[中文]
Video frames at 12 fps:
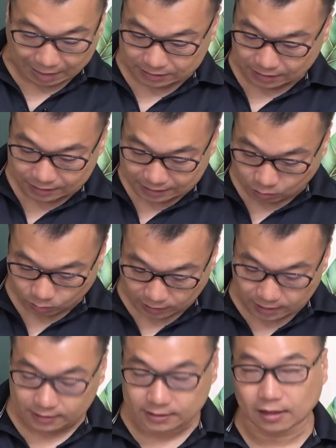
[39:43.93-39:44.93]
把今天上过的
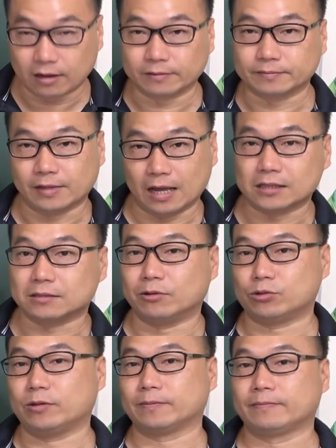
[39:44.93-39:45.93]
课程哦，你要怎么
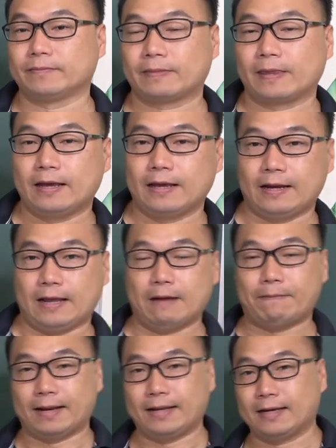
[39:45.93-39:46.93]
做？你要
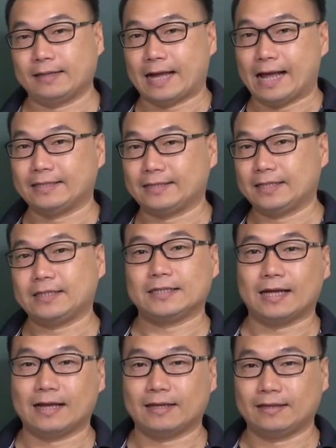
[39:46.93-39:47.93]
把那个答案折起
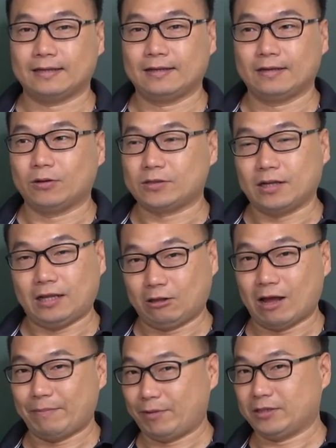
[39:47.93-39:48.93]
来，或是你
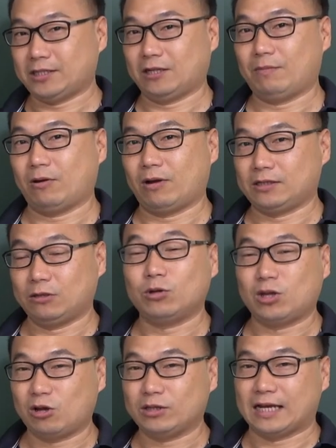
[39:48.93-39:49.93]
都还没有写都没关系。如果
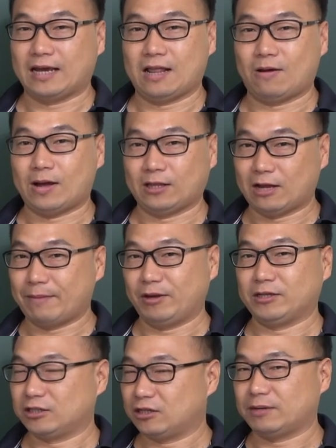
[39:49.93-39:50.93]
你有讲义的话，你都还没
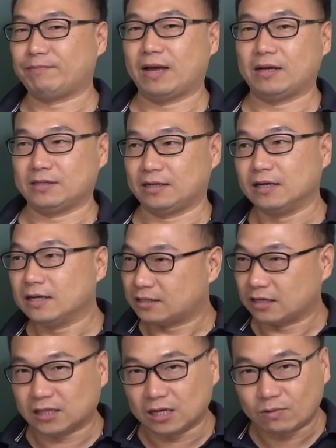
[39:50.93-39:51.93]
有写就先不要写。今
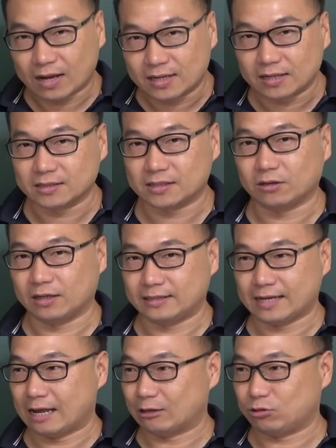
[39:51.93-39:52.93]
天听完课之后，你
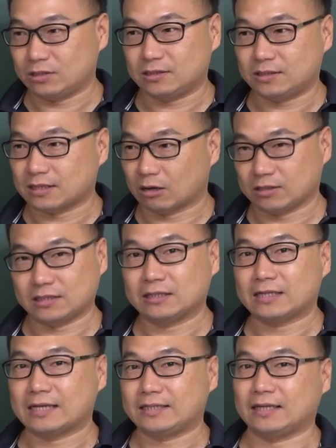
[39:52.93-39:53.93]
再来去找时
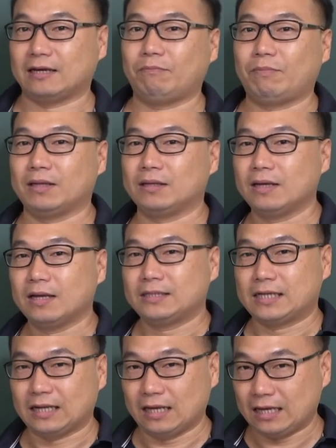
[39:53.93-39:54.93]
间再写一遍，
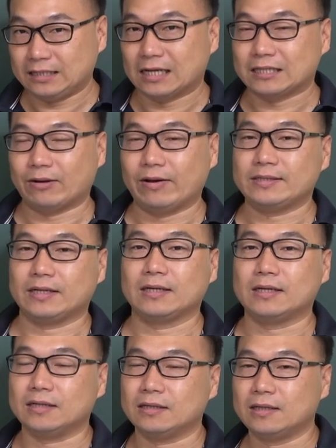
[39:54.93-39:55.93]
这样你印象才会深
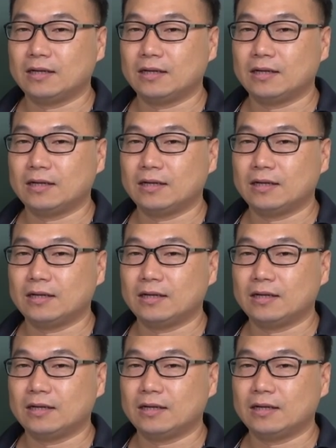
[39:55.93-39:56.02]
刻。